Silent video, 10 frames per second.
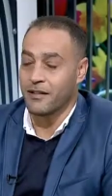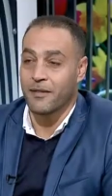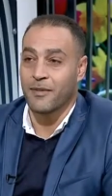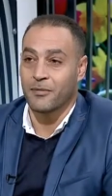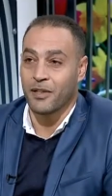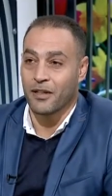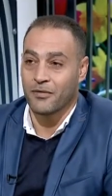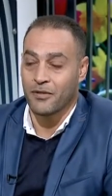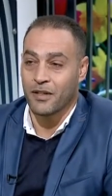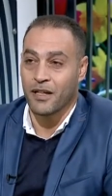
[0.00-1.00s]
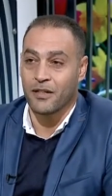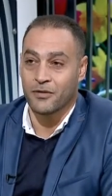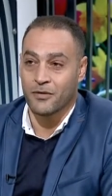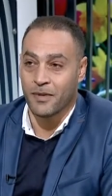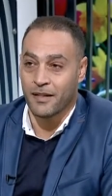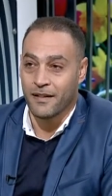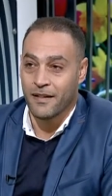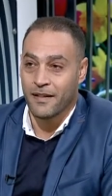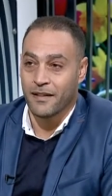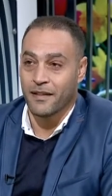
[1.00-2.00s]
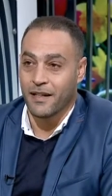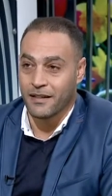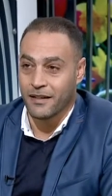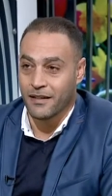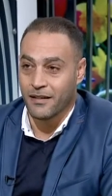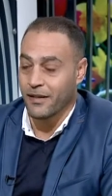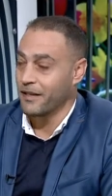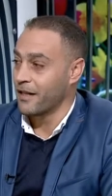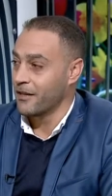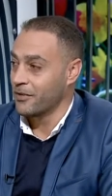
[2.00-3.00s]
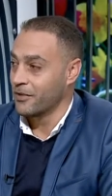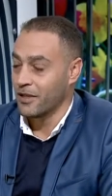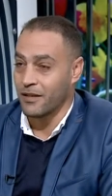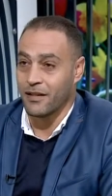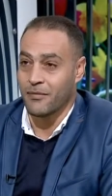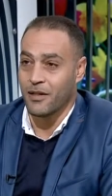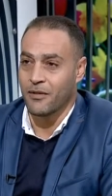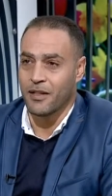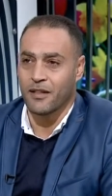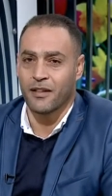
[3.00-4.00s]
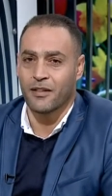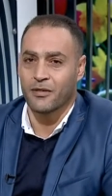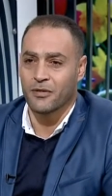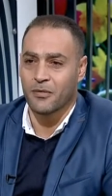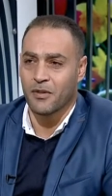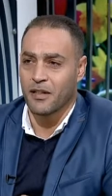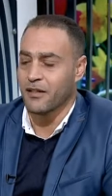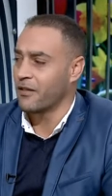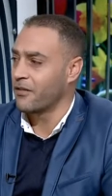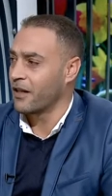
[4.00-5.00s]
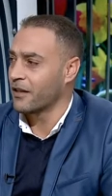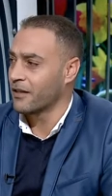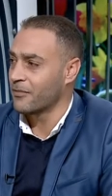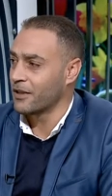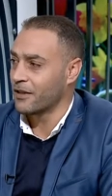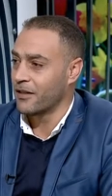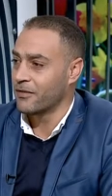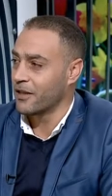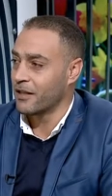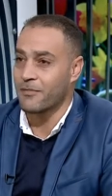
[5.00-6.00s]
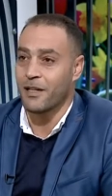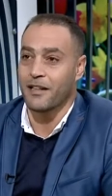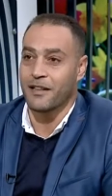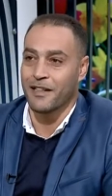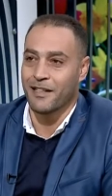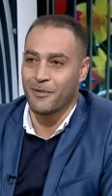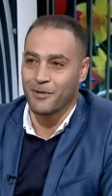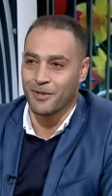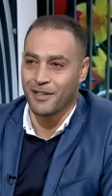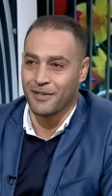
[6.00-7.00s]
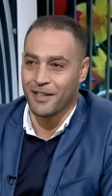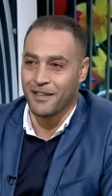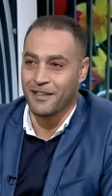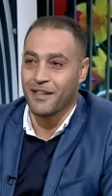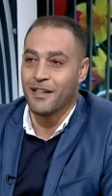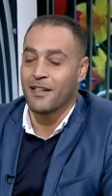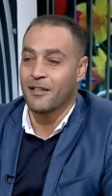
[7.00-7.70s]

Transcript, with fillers: زي ما بتعرفوا هي عجوبة الثانية من عجائب الدنيا السبعة وليست عجوبة وليس فقط البتراء في قيمة الأثرية الموجودة فيها صحيح.